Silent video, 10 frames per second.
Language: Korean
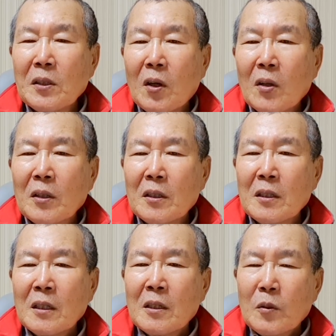얻는
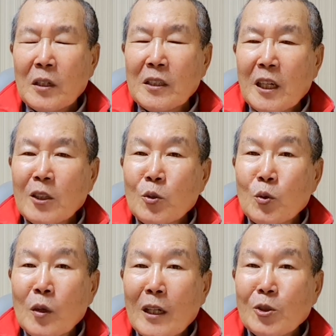굉장히
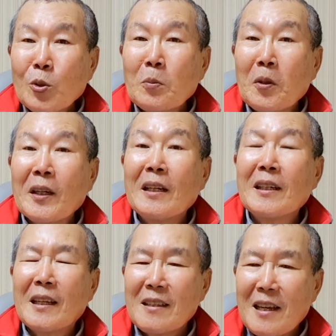중요한 축복이
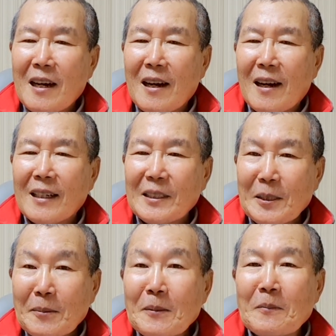아니겠나
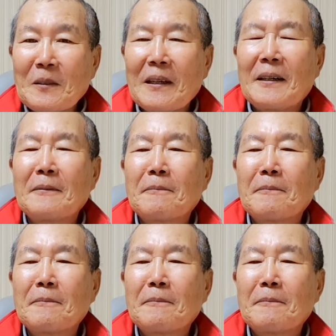싶습니다.